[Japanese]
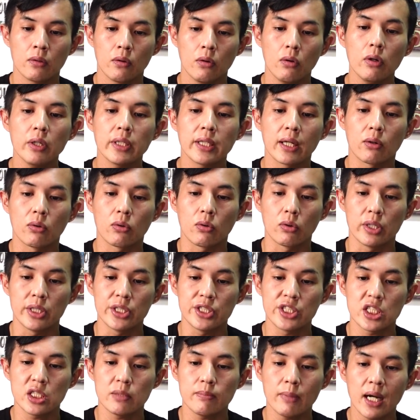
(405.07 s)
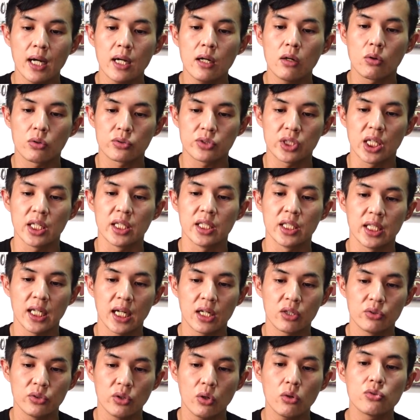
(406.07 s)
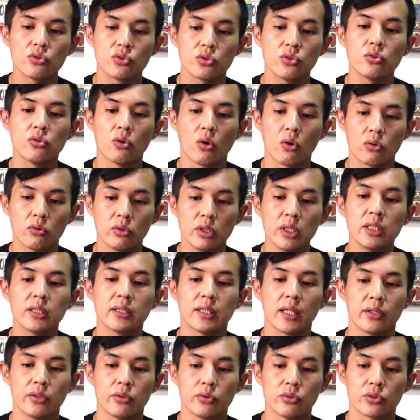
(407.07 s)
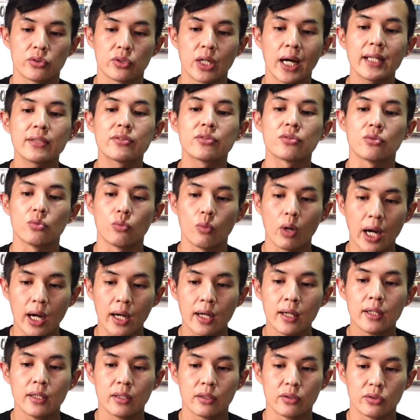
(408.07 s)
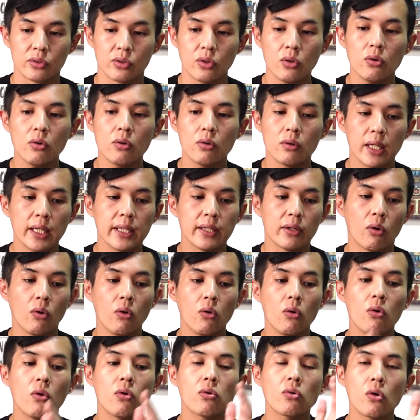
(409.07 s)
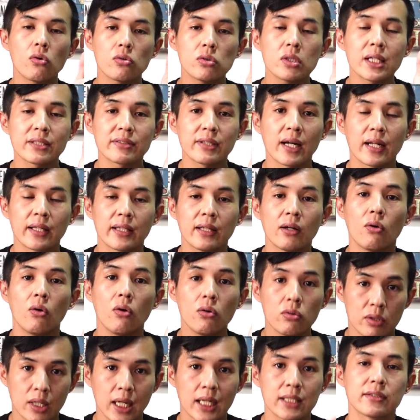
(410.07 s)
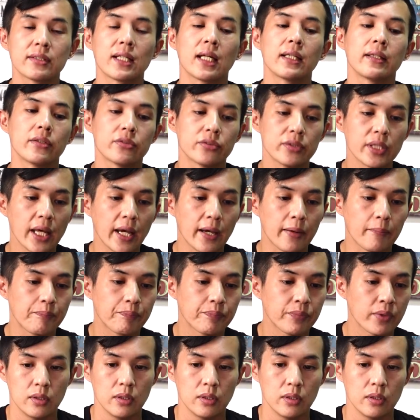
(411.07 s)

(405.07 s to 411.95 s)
ほいでこのいちまんごせんにひゃくよんじゅうろくにんっていう数は、同例に報告がされておる数なんですね。